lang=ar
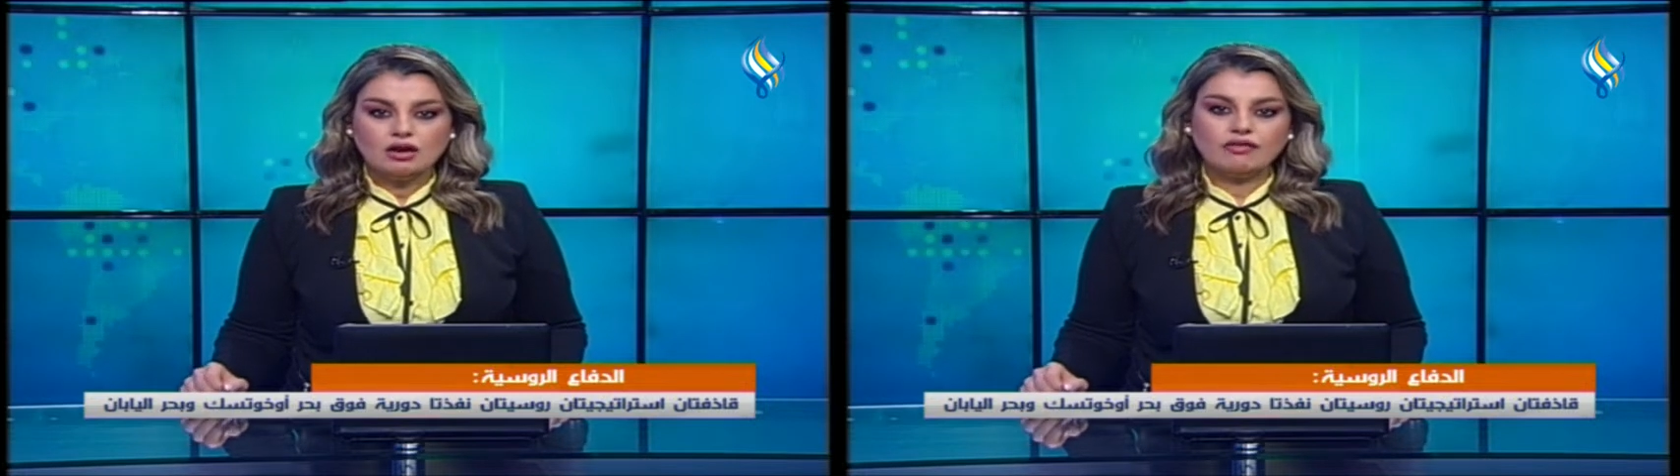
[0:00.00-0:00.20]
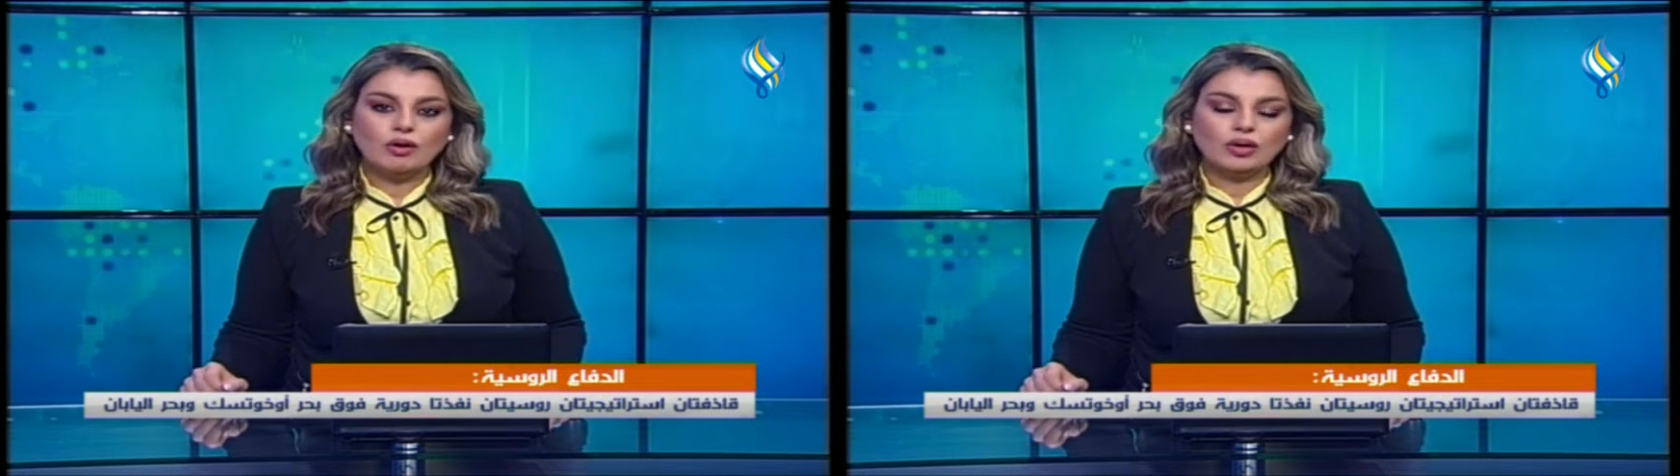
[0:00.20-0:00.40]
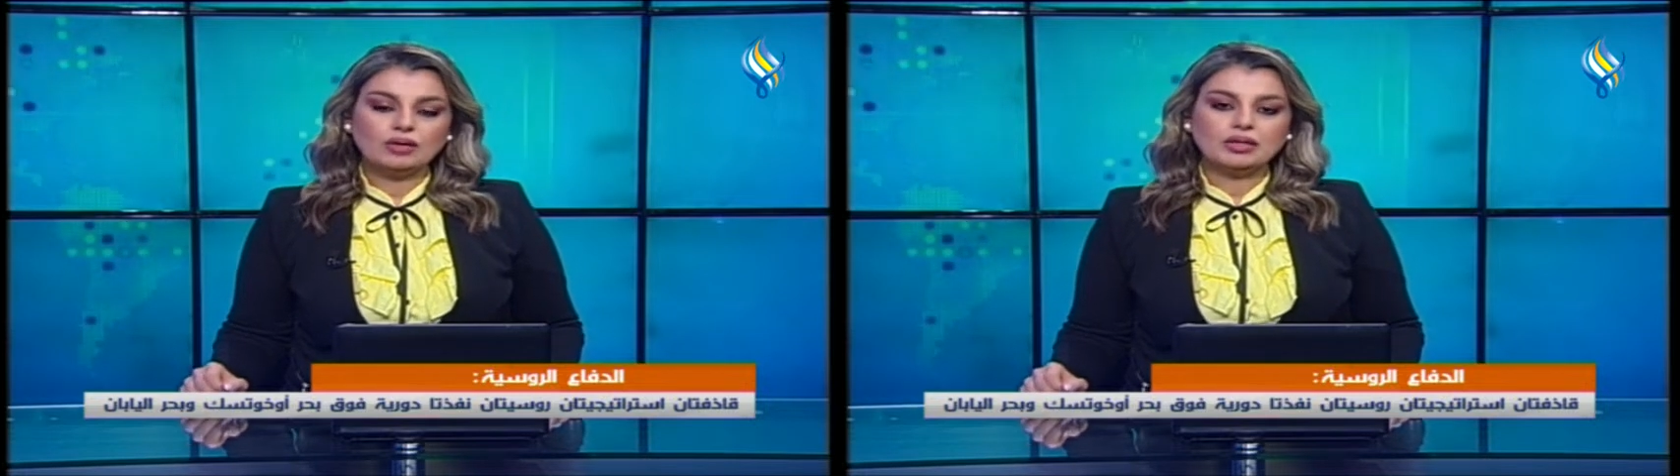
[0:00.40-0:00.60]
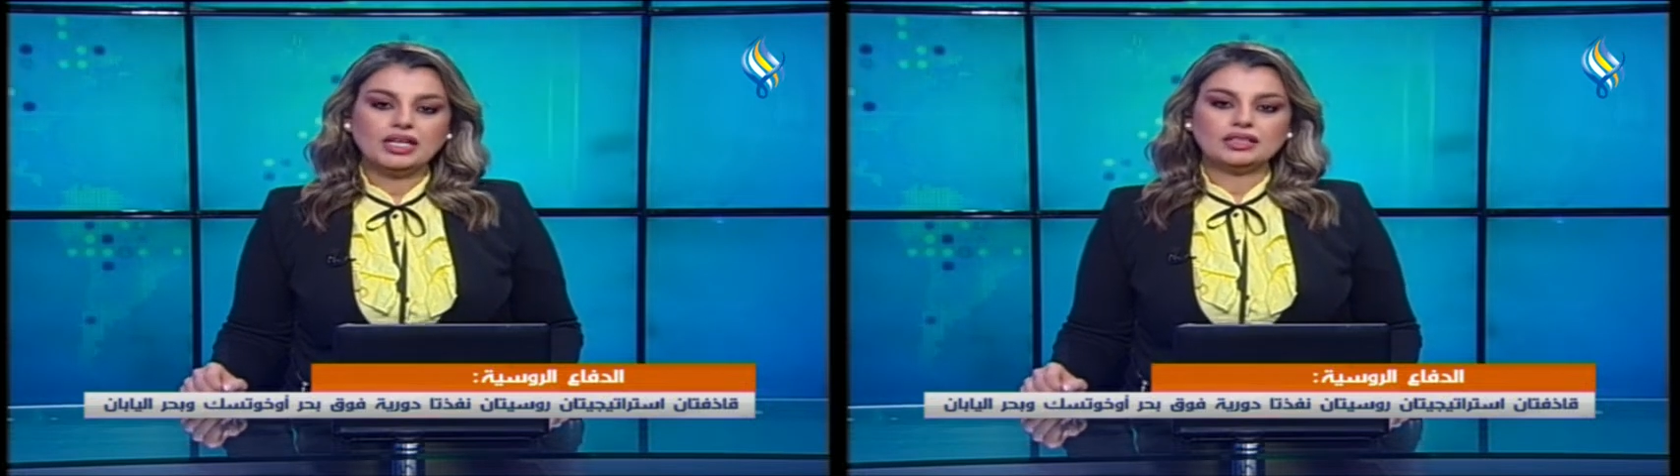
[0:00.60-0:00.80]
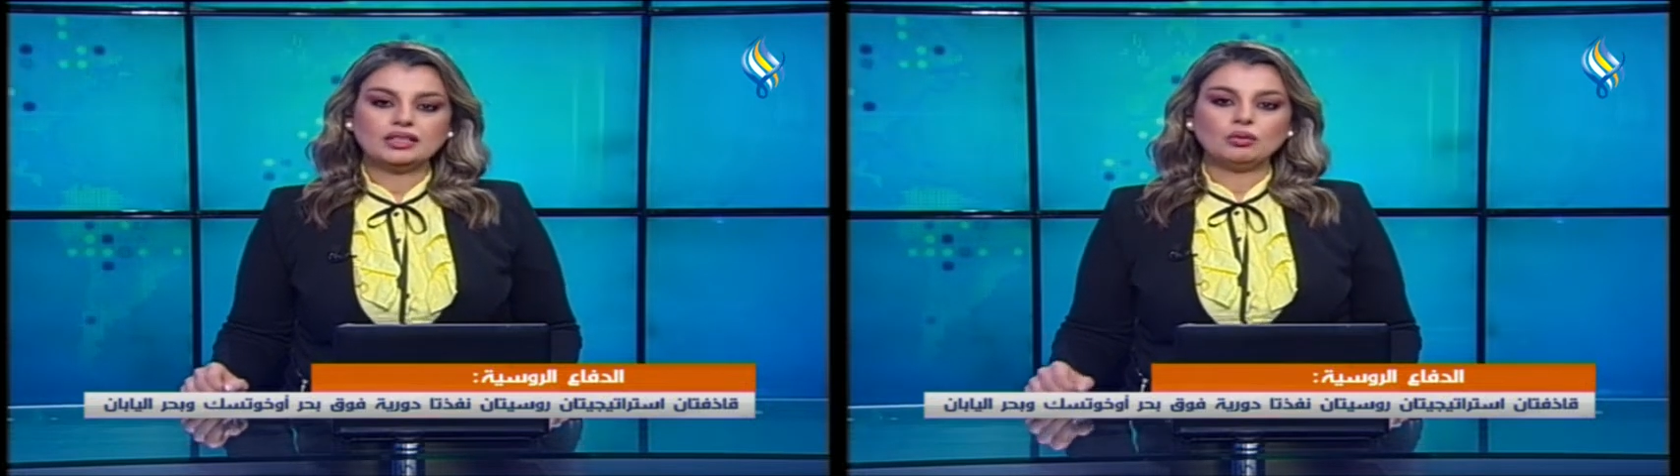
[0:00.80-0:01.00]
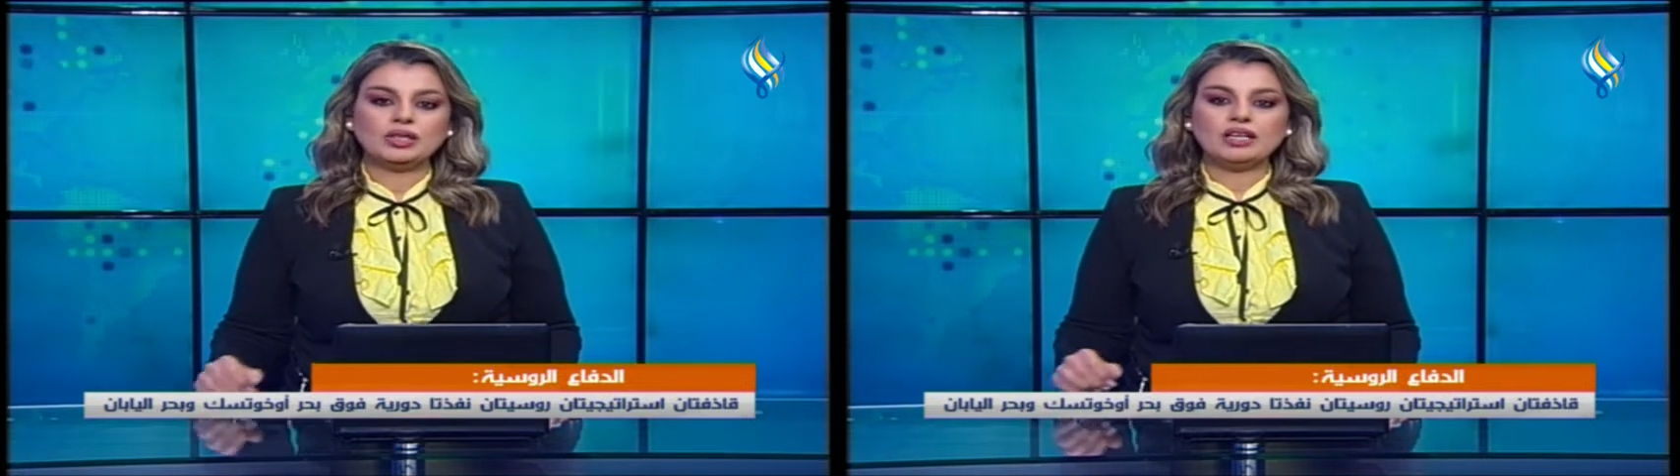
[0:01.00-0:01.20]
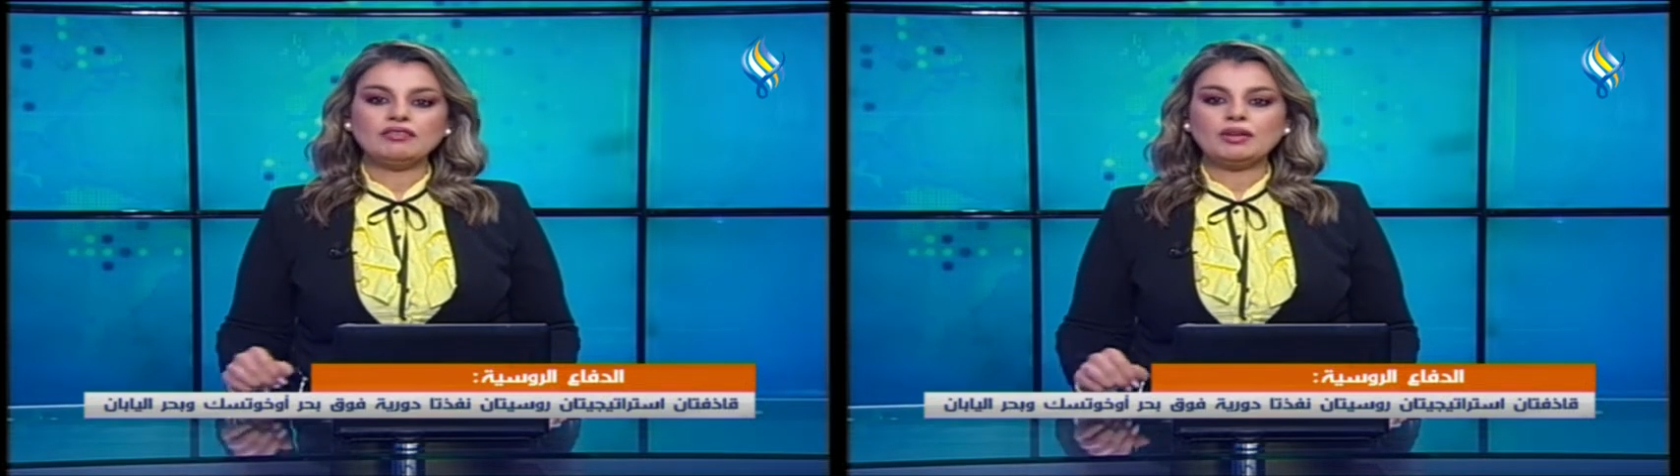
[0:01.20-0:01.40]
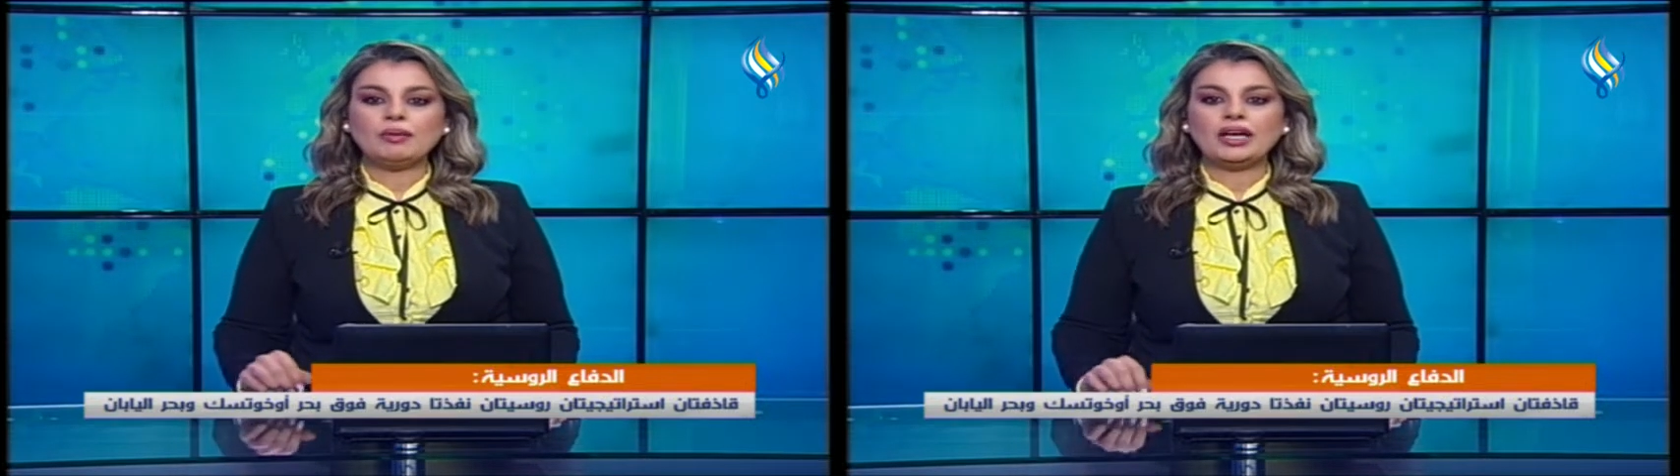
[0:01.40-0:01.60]
فوق المياه الدولية
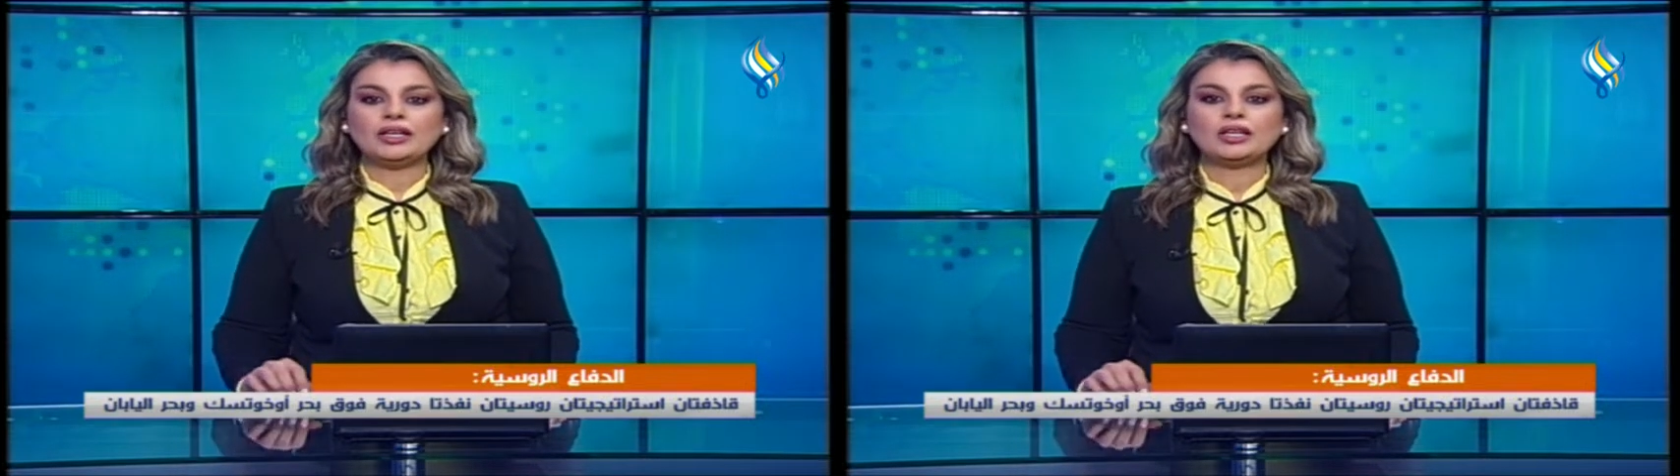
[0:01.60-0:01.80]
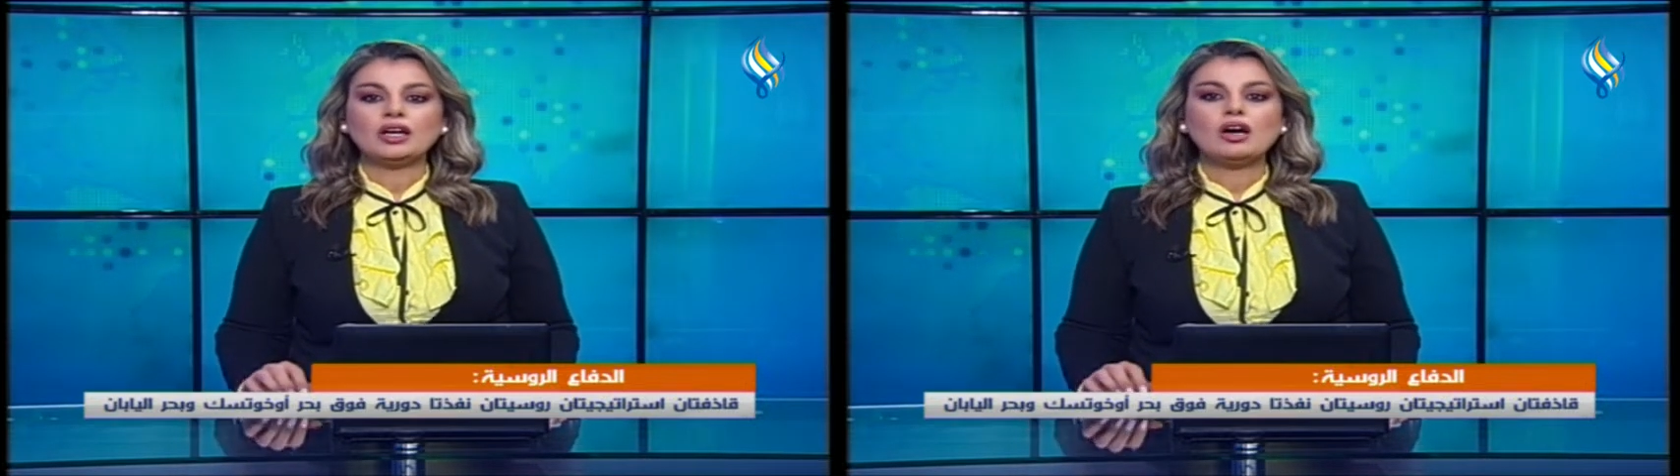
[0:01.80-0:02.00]
في بحر